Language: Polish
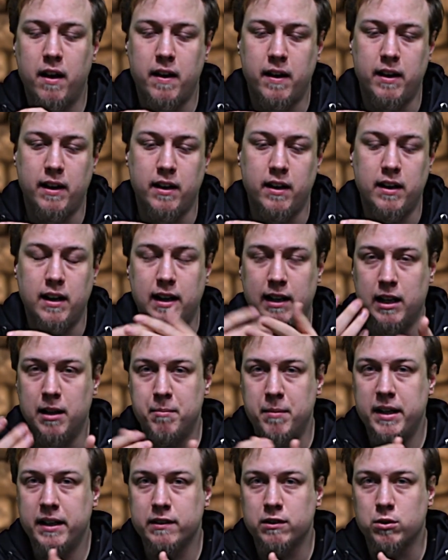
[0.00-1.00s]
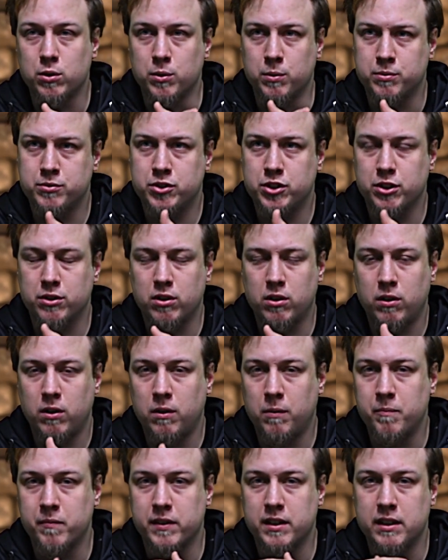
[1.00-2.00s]
e, elementów, czy
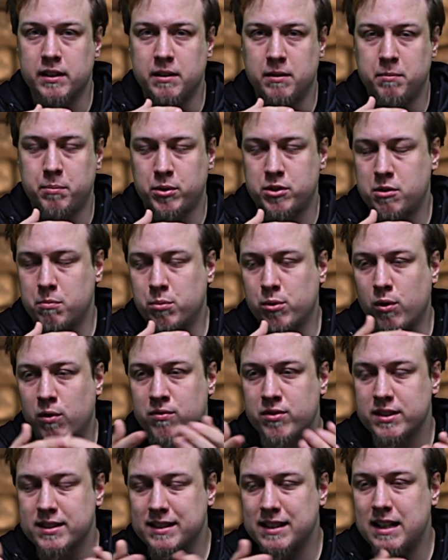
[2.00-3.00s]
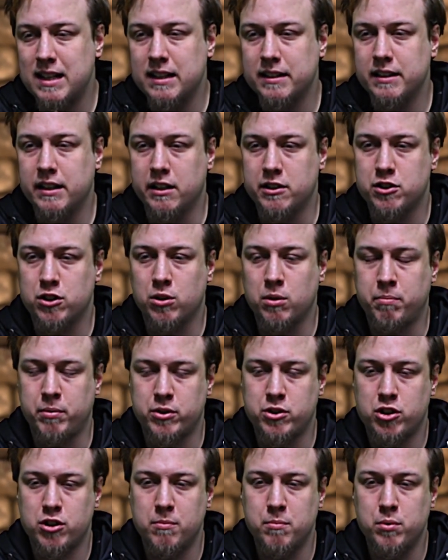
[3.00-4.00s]
to y, potrzebują wyznania, czy to
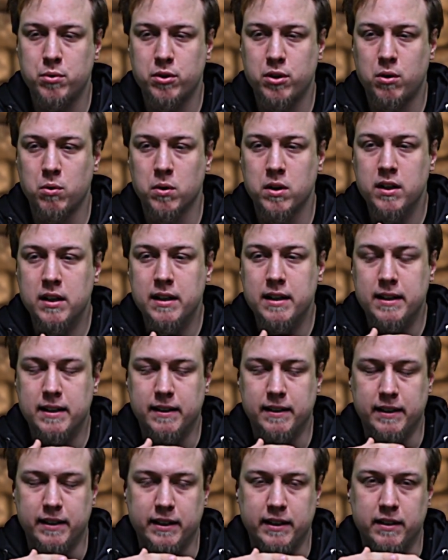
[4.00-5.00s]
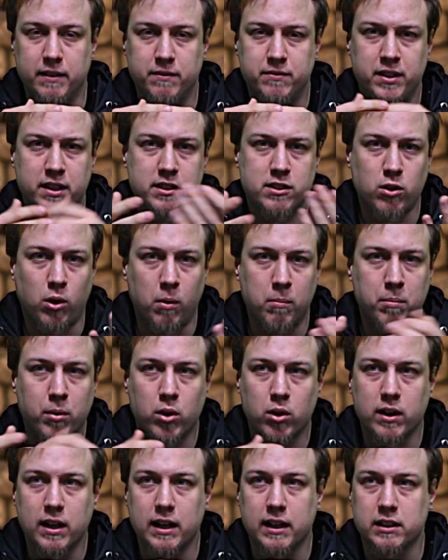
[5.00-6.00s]
potrzebują E, wiedzy o
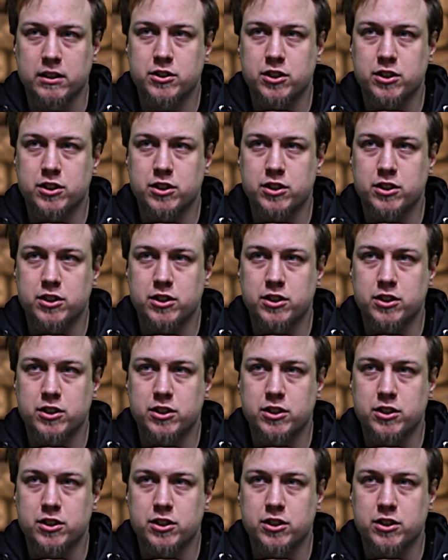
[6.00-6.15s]
bogach,